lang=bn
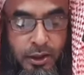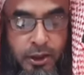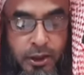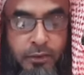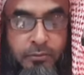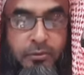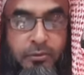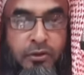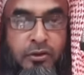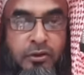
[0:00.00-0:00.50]

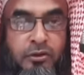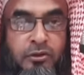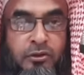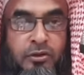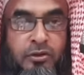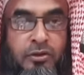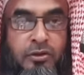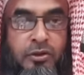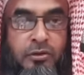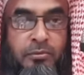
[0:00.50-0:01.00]
এবং
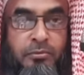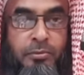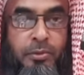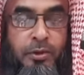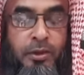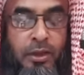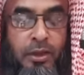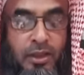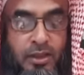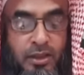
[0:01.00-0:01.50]
ধন
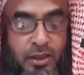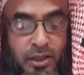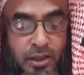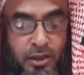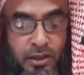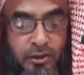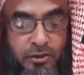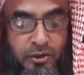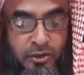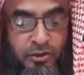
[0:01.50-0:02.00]
সম্পদ
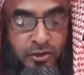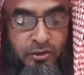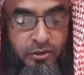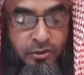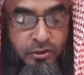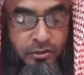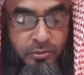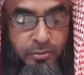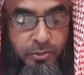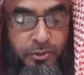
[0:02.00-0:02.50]
হাসেলের জন্য
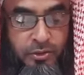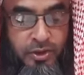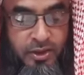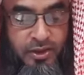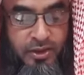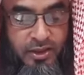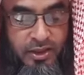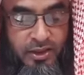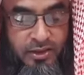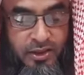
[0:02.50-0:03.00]

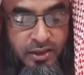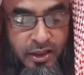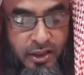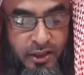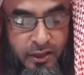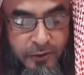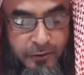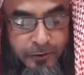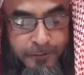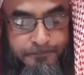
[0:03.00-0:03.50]
প্রচেষ্টা
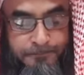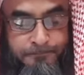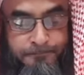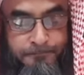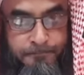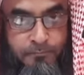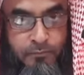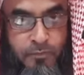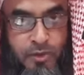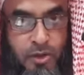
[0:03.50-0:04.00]
চালানো
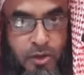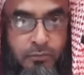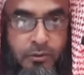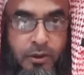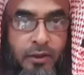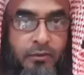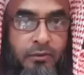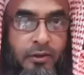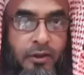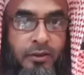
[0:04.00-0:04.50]

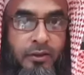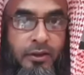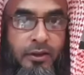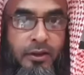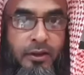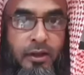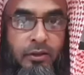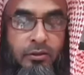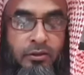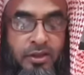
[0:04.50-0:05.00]
সবাই করে
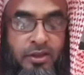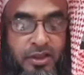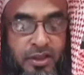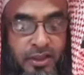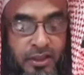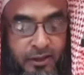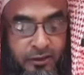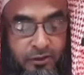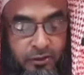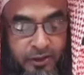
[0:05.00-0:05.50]
থাকে কাউকে
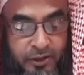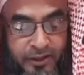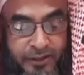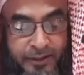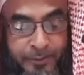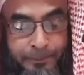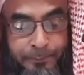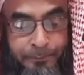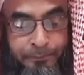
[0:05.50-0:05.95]
শিখাতে হয় না